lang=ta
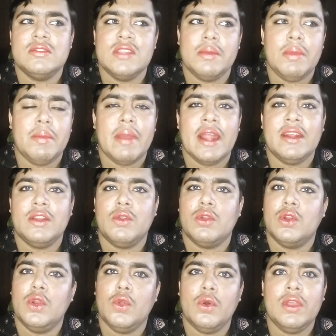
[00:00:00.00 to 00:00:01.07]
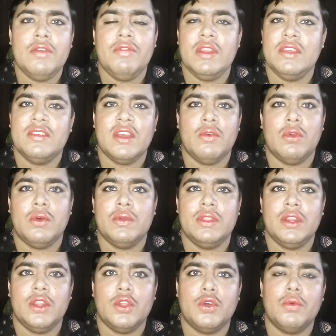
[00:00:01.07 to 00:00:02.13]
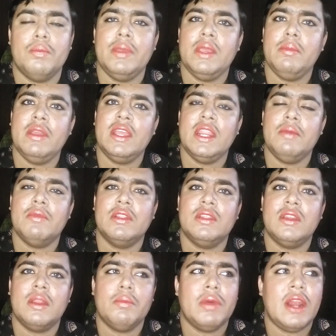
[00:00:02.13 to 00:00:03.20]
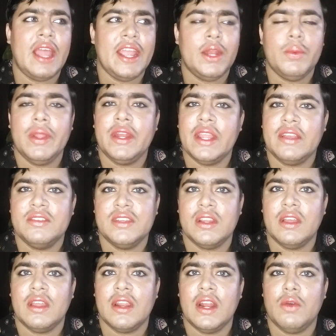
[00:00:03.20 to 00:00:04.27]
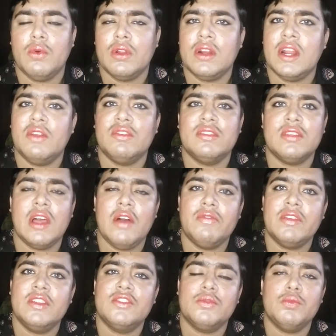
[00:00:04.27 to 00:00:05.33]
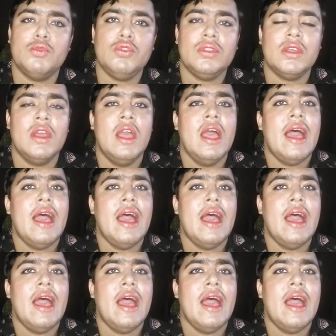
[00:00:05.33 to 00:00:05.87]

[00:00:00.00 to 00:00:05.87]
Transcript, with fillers: செமி மேட்டட் ஒரு க்ளோயி ஃபினிஷாக உங்களுக்கு வந்துட்டு இருக்கும் பிபி க்ரீம் வந்துட்டு ரொம்ப லைட் வெயிட் டெக்ஸ்டருங்கனால உங்களுக்கு நல்ல ஒரு சாஃப்ட் அண்ட் ஸ்மூத்